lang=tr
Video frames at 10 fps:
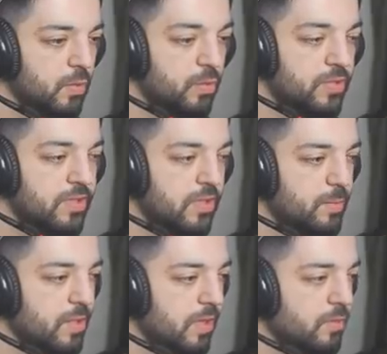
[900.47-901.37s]
Orada değil
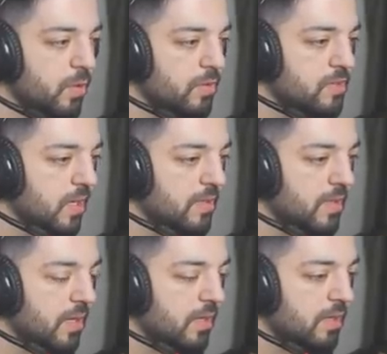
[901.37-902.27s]
mi ya? Yok
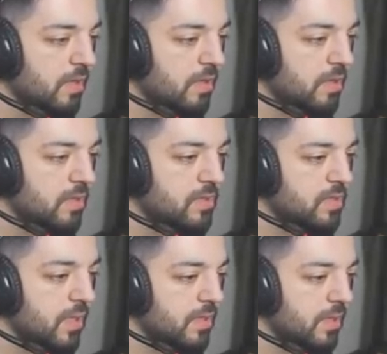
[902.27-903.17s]
sağda.
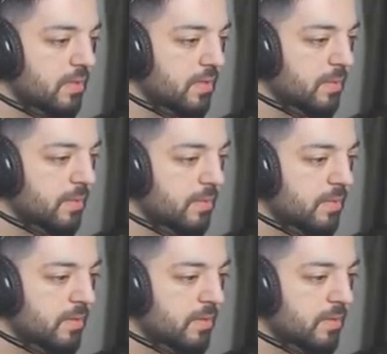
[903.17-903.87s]
Sağda tamam.